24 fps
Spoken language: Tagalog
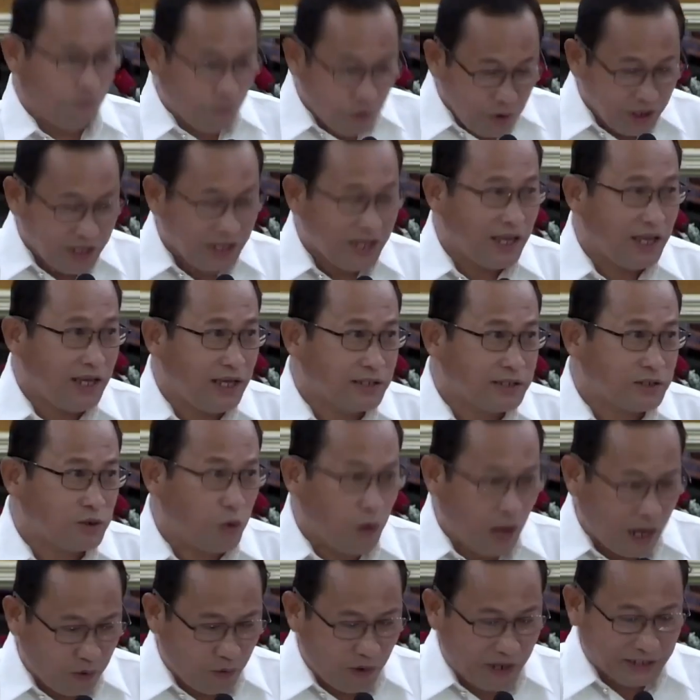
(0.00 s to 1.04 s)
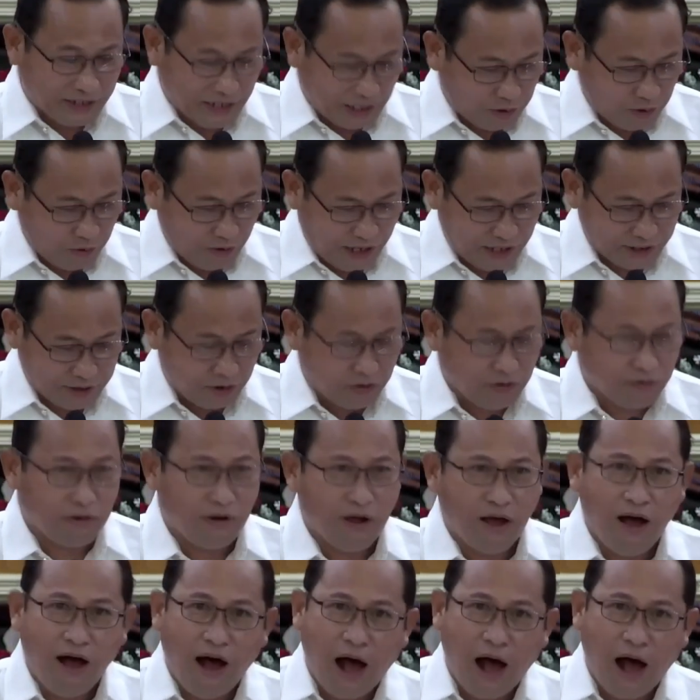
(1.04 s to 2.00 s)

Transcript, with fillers: Muni gisulagway sa atong lesson.